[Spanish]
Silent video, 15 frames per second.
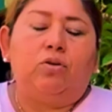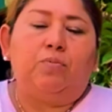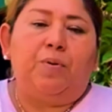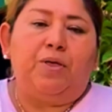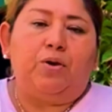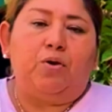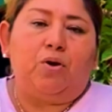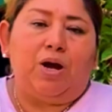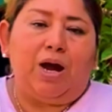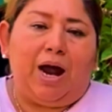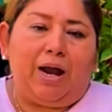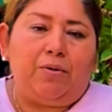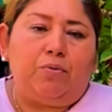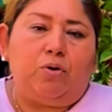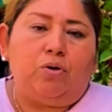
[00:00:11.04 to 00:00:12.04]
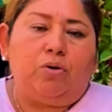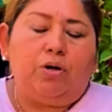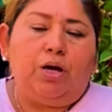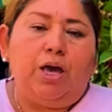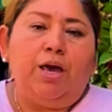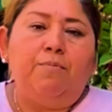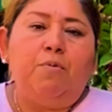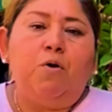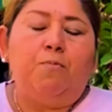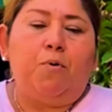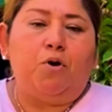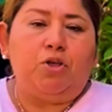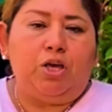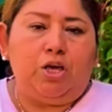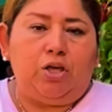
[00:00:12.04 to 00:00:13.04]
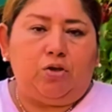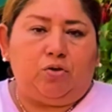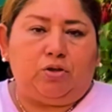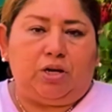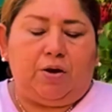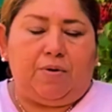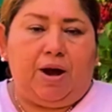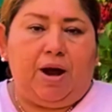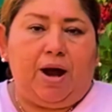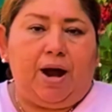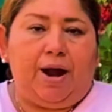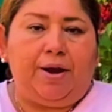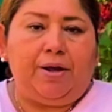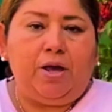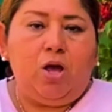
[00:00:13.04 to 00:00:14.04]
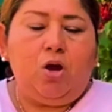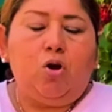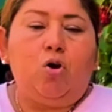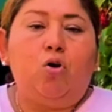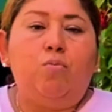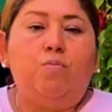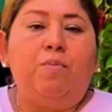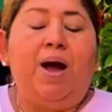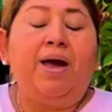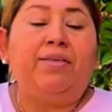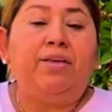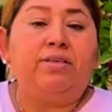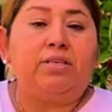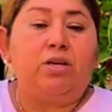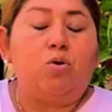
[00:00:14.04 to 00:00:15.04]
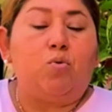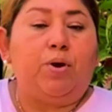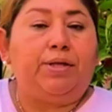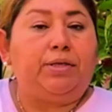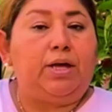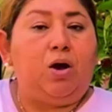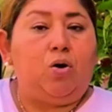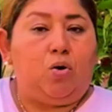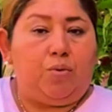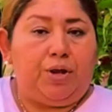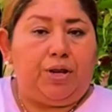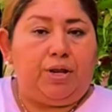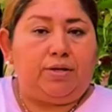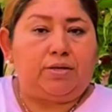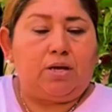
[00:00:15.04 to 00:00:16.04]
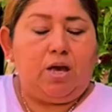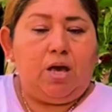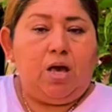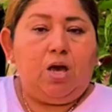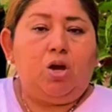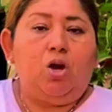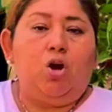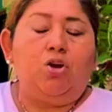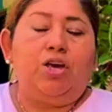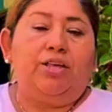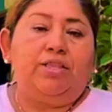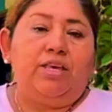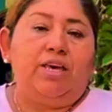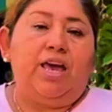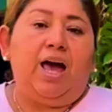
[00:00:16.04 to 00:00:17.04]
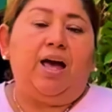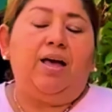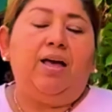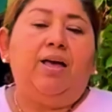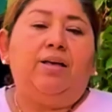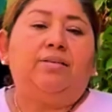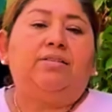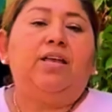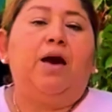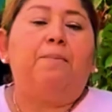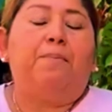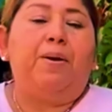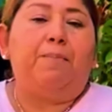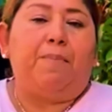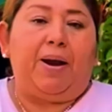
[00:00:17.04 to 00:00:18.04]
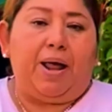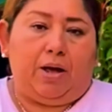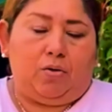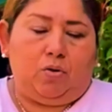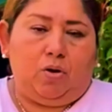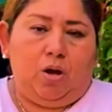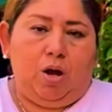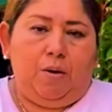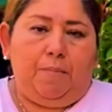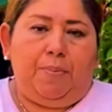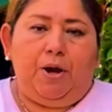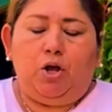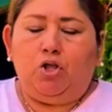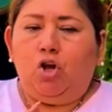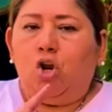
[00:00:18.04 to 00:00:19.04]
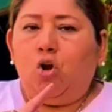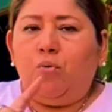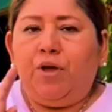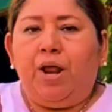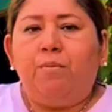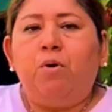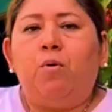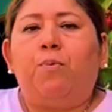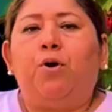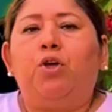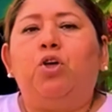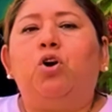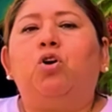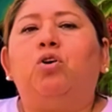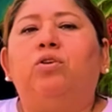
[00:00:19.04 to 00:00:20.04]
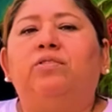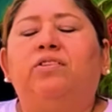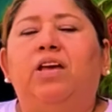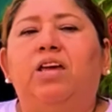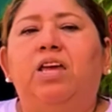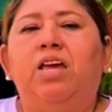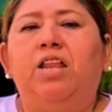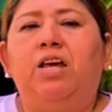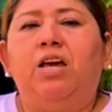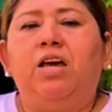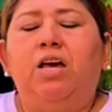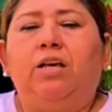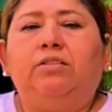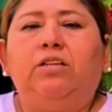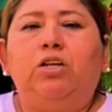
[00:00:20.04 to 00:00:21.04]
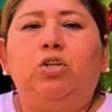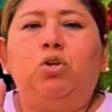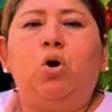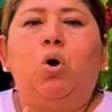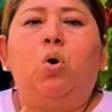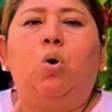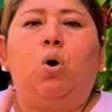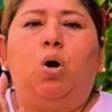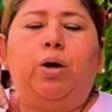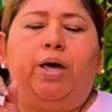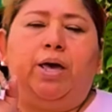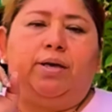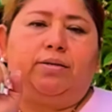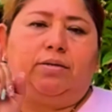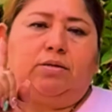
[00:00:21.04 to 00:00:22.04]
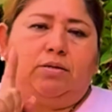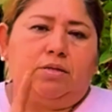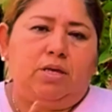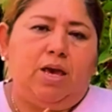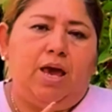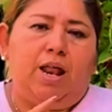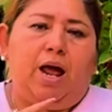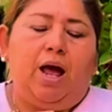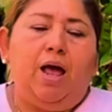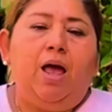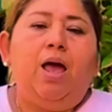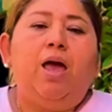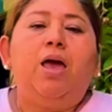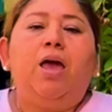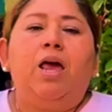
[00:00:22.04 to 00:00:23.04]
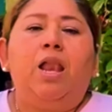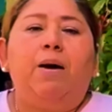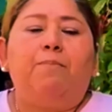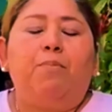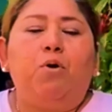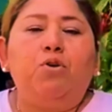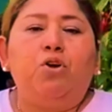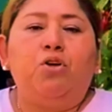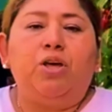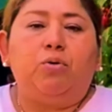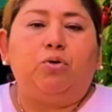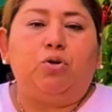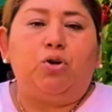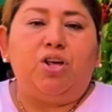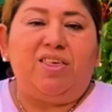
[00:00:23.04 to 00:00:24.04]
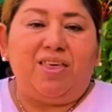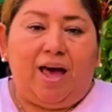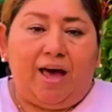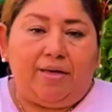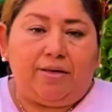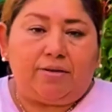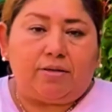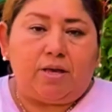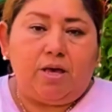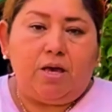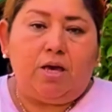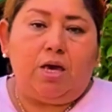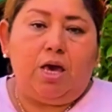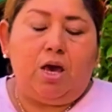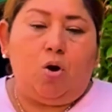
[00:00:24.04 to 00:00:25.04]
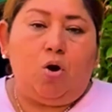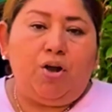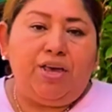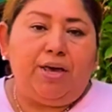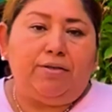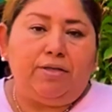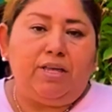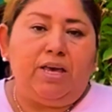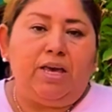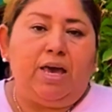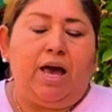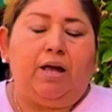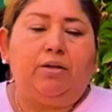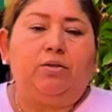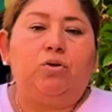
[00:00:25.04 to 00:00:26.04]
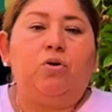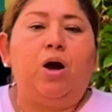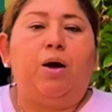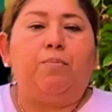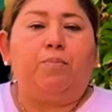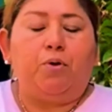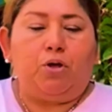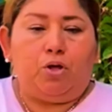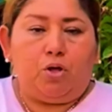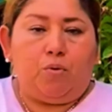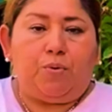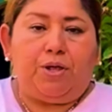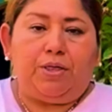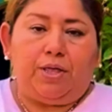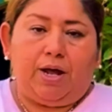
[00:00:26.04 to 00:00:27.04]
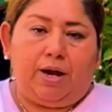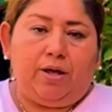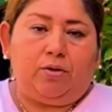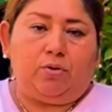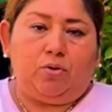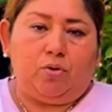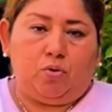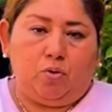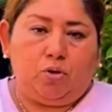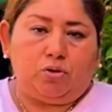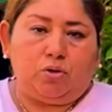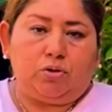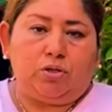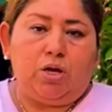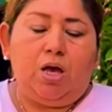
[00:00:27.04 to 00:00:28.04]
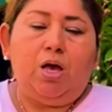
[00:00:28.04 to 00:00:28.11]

Pedro Carbo hemos podido trabajar con más de 50 jóvenes que hoy en día se han preparado. Pero no lo hubiéramos podido conseguir si no existiera el apoyo de autoridades que hoy en día nos han podido brindar estos cursos.